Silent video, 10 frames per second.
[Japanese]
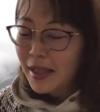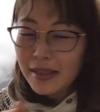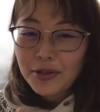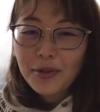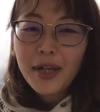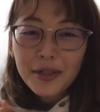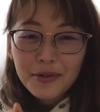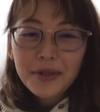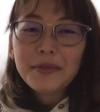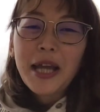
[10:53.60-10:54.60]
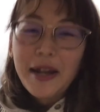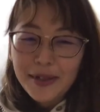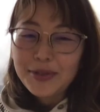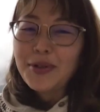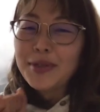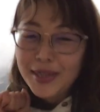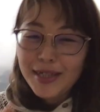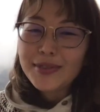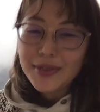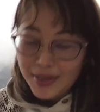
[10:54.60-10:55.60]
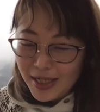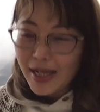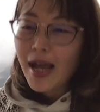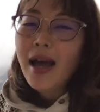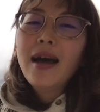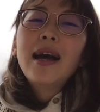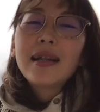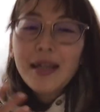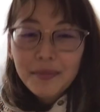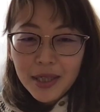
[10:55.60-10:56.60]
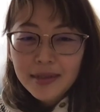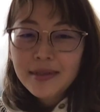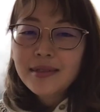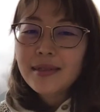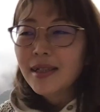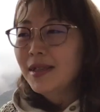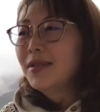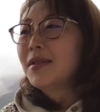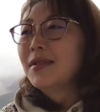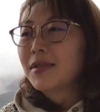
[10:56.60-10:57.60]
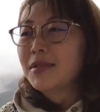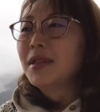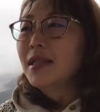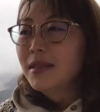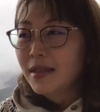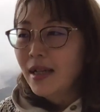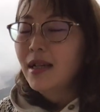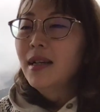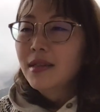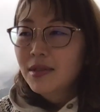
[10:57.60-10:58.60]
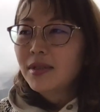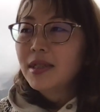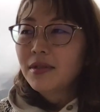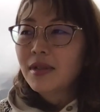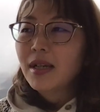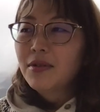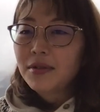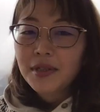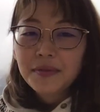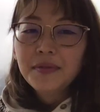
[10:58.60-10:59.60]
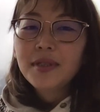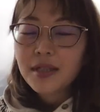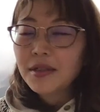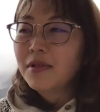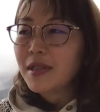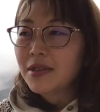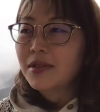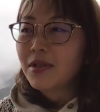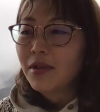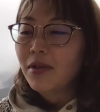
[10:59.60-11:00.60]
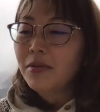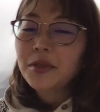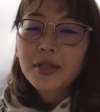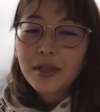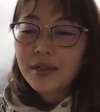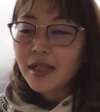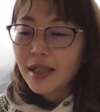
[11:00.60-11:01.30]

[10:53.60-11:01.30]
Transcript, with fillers: 障害行為みたいなことをせずに励まし続けるっていうことですね。そうかそうか、こんな風に今日はちょっと思ったようにい